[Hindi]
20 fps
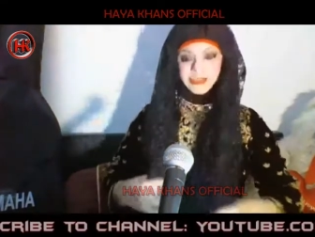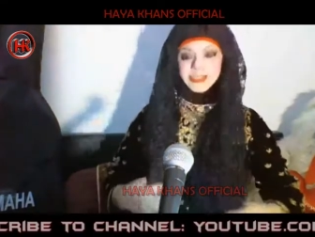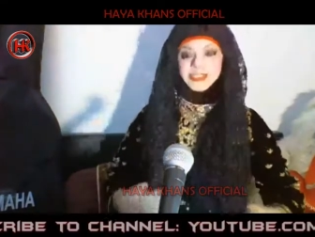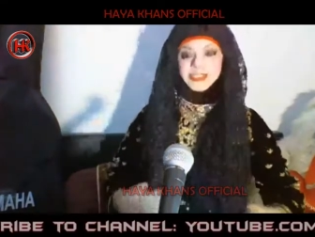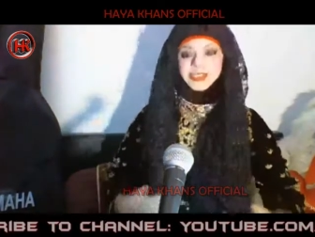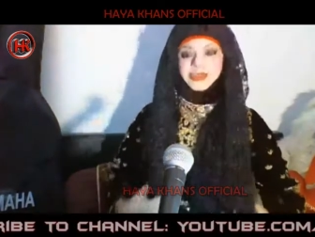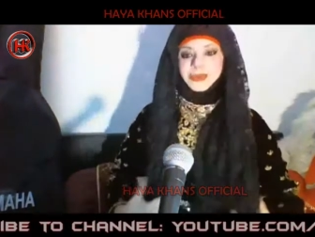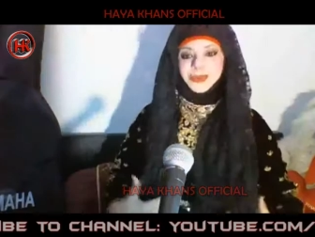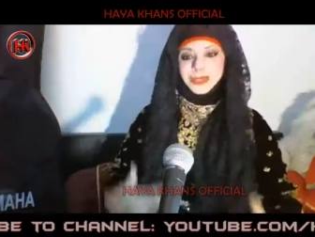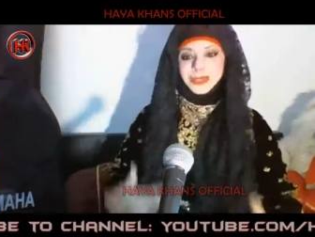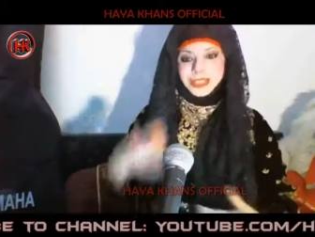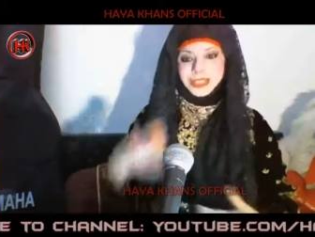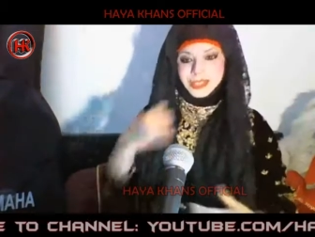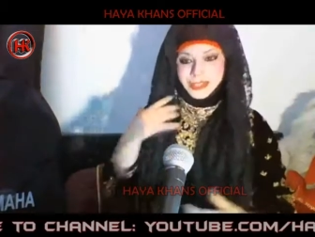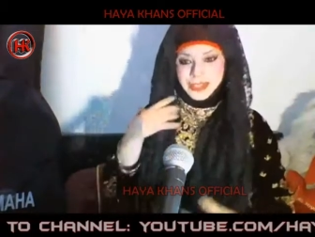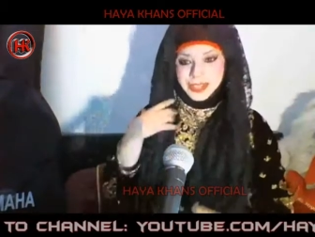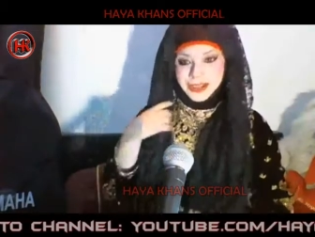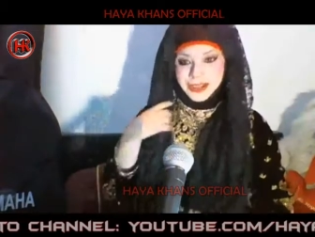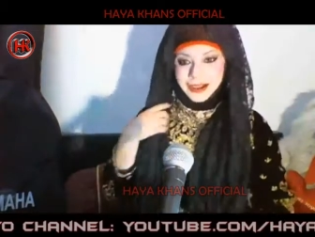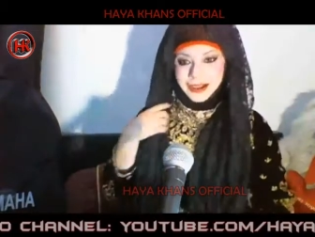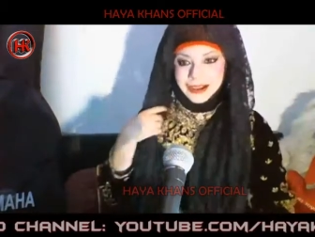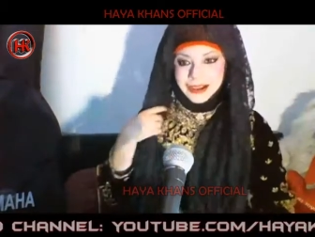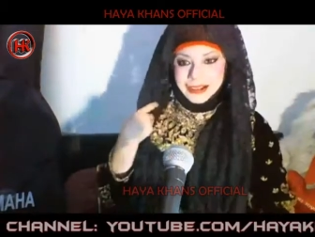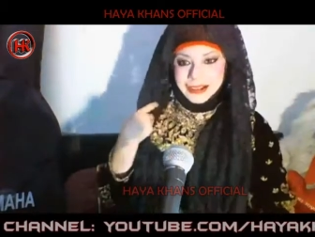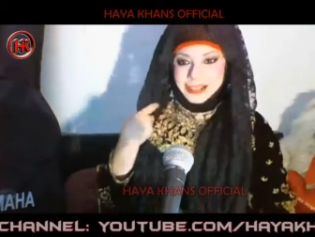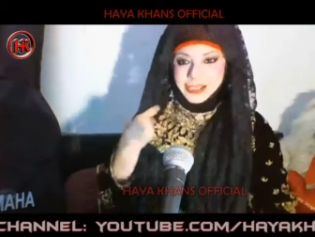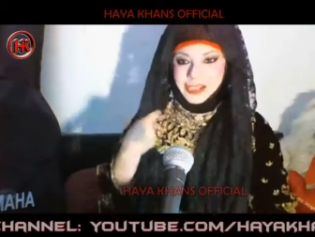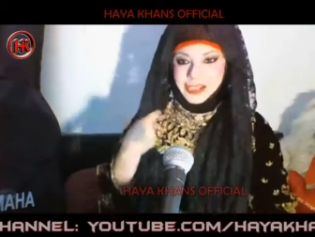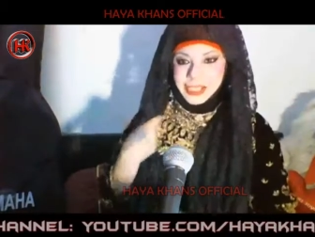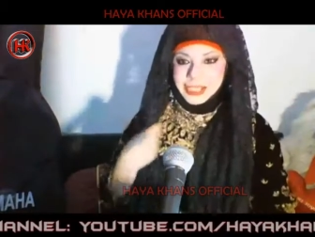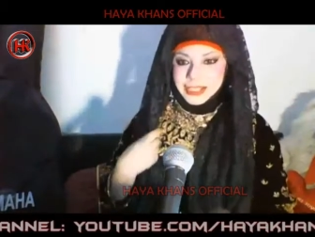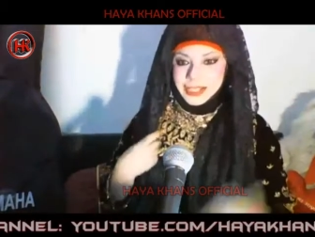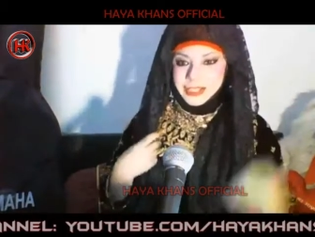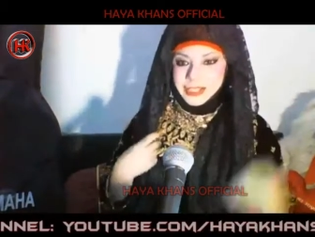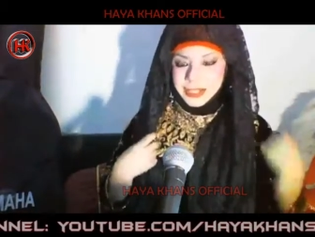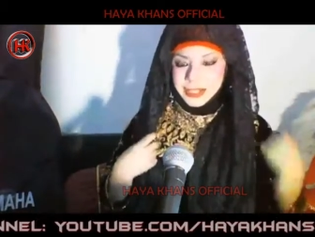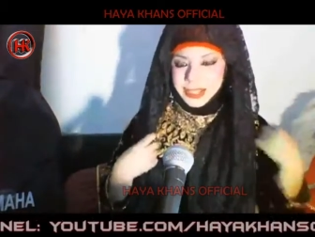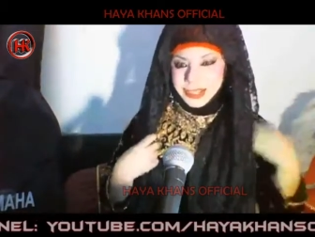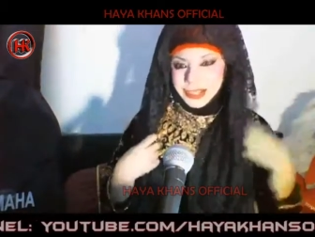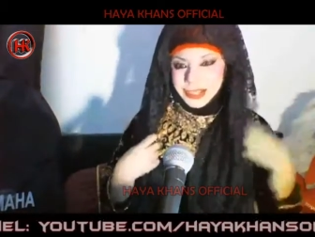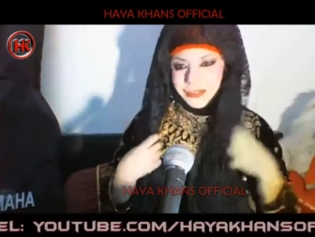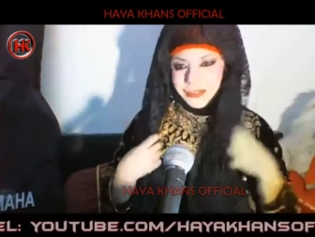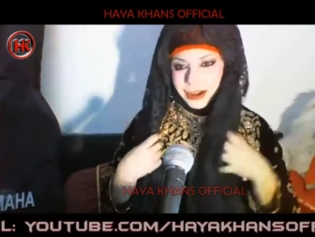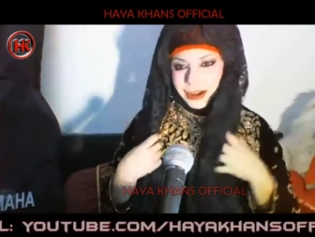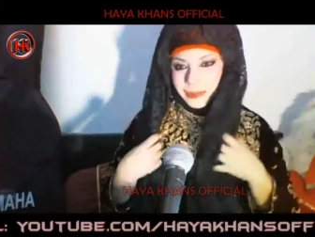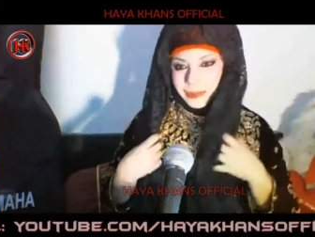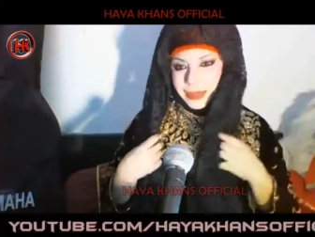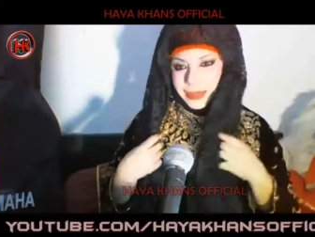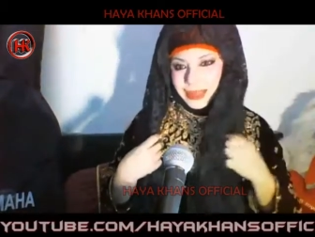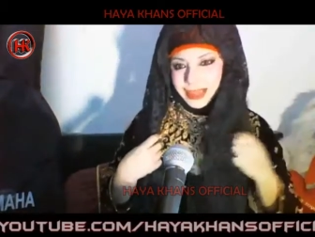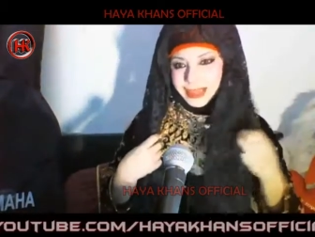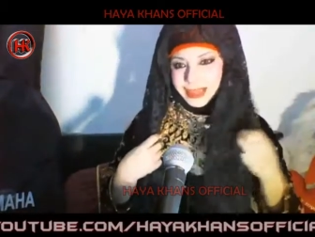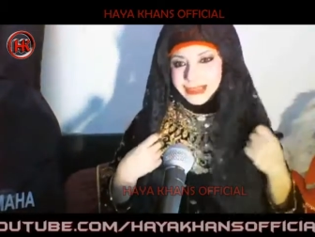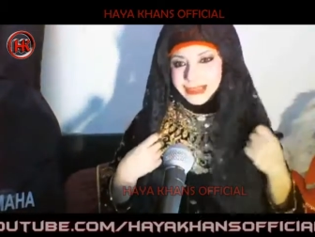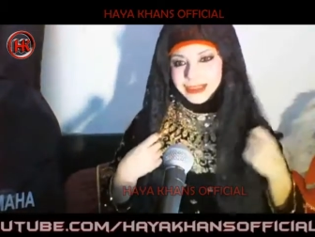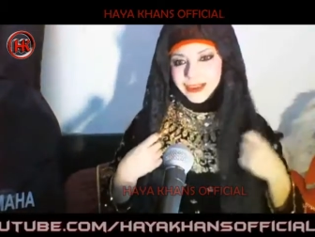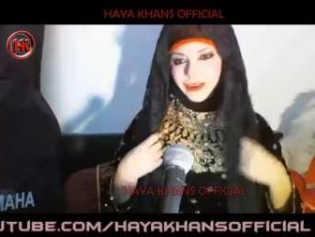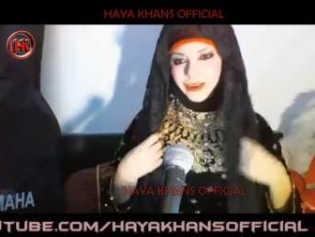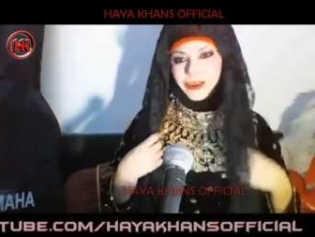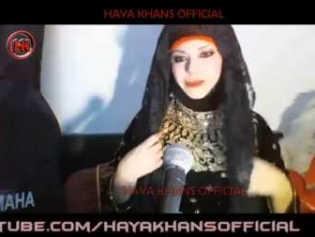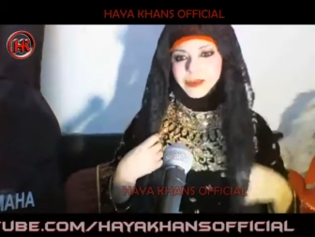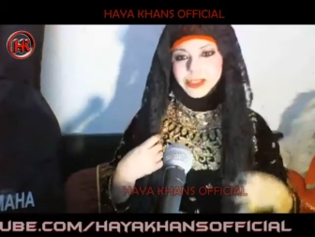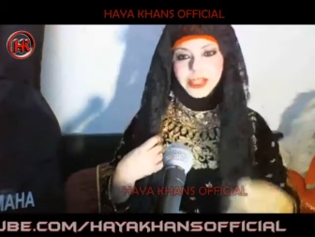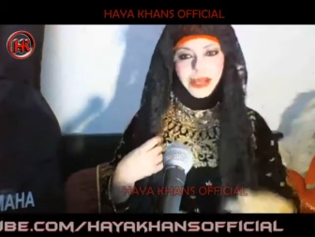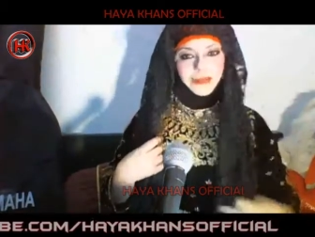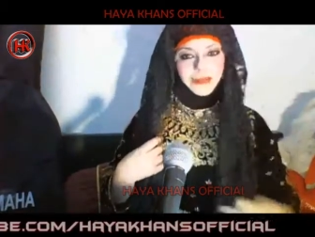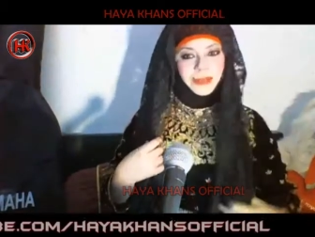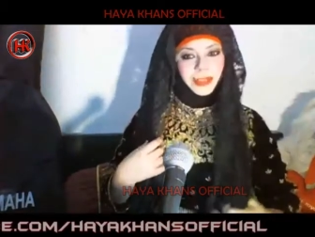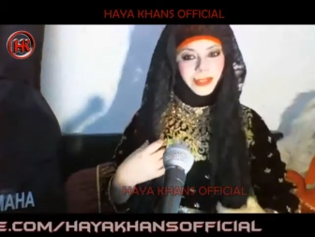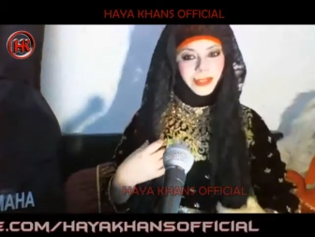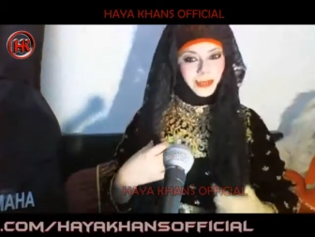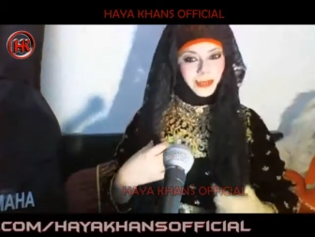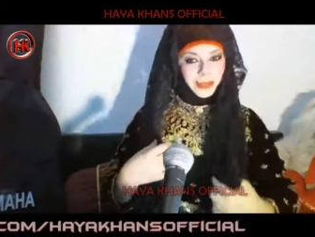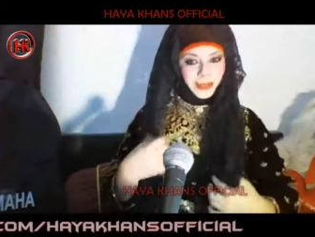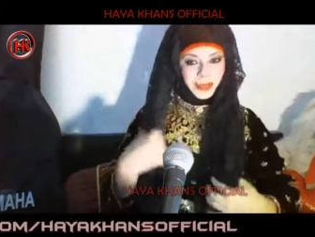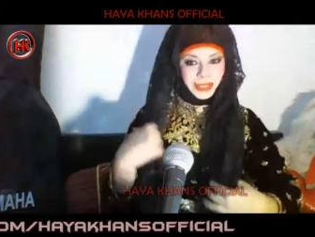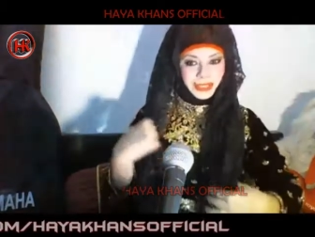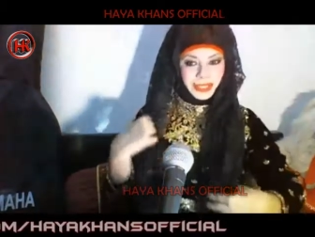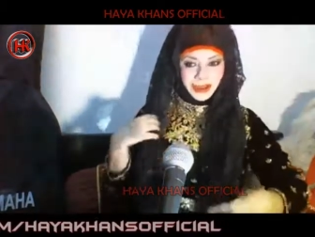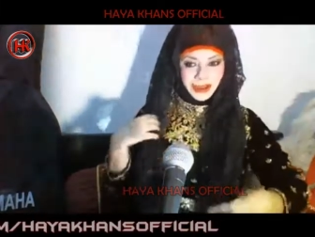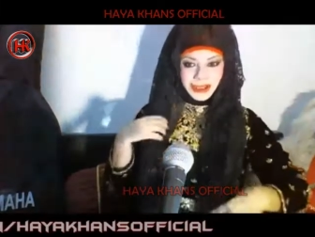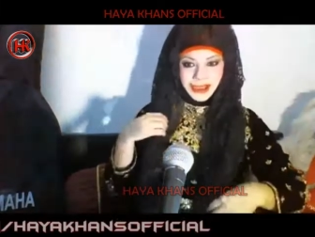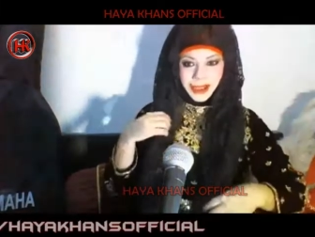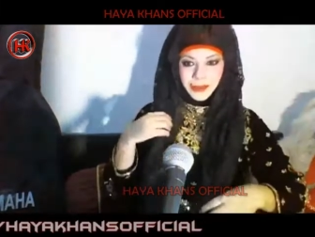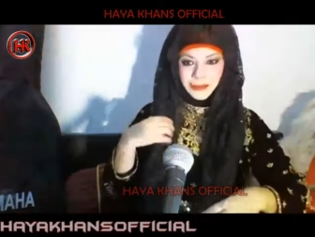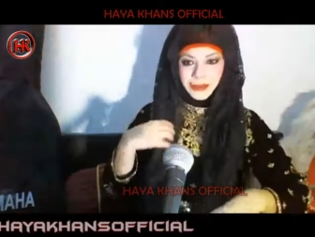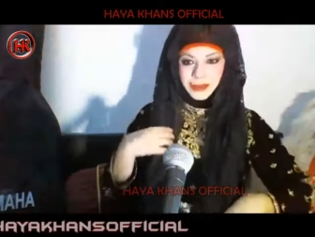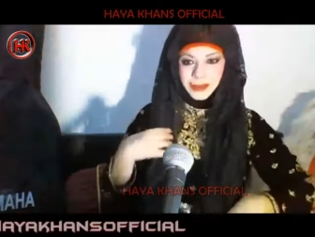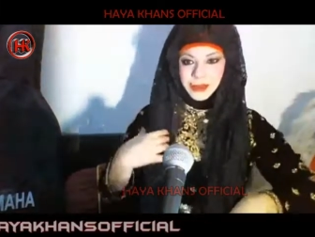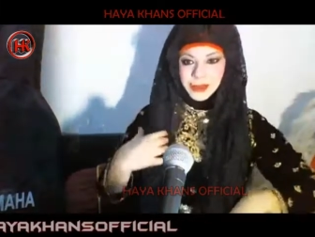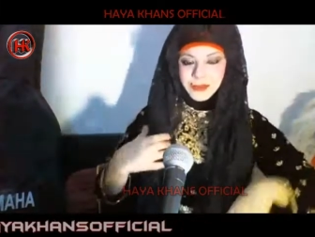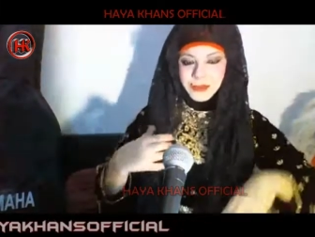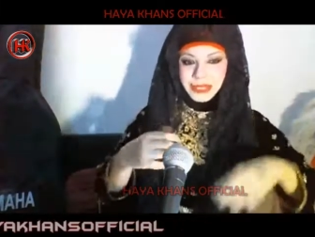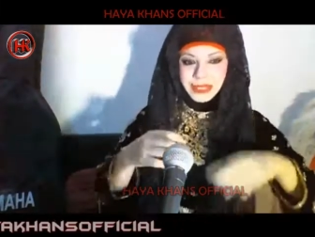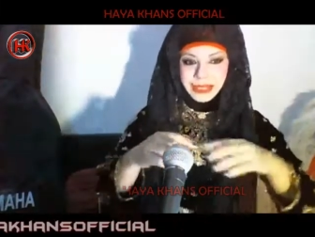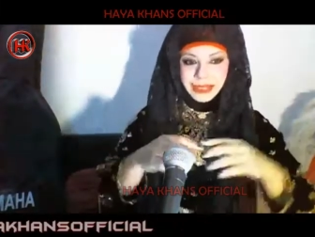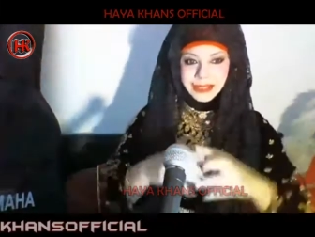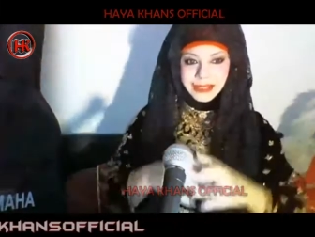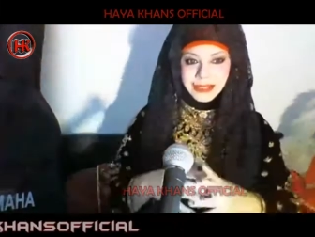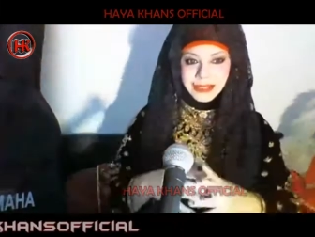जरूर कीजिएगा चेक कीजिएगा कि वहां पे है क्या और मुझे आपने जरूर बताना है कि आपने उसमें